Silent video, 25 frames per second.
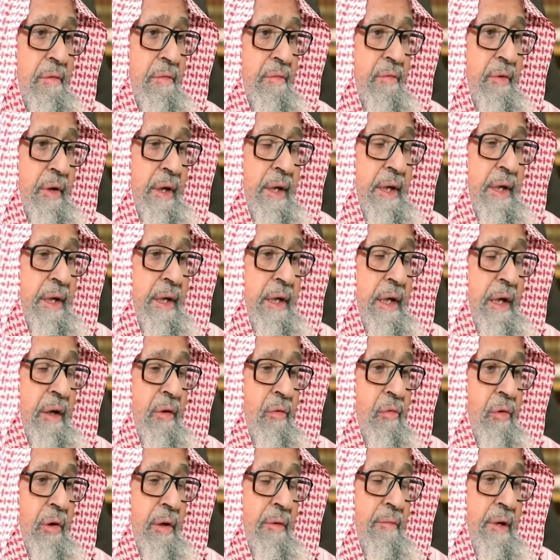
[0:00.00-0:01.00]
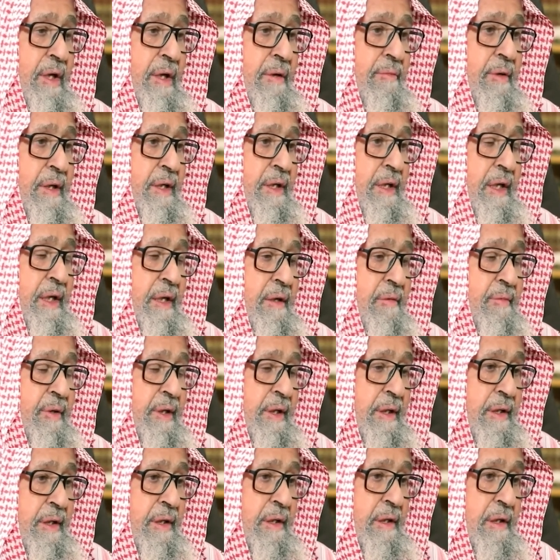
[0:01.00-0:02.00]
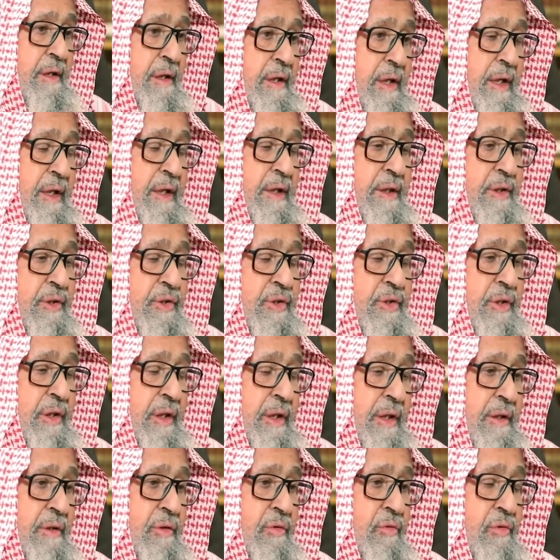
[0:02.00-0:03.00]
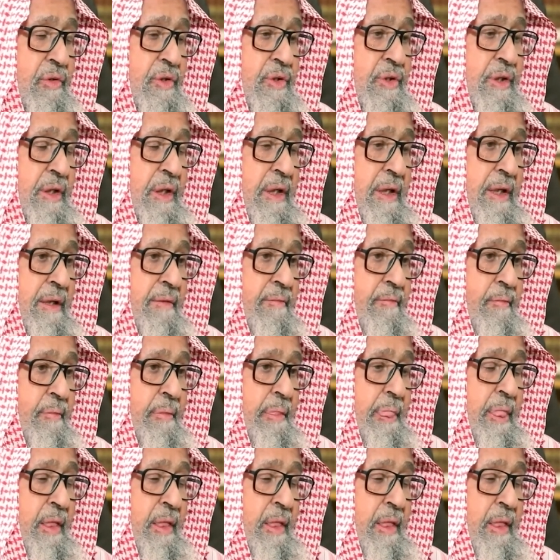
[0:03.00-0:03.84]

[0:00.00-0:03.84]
فإن أول ما بدأ به عليه الصلاة والسلام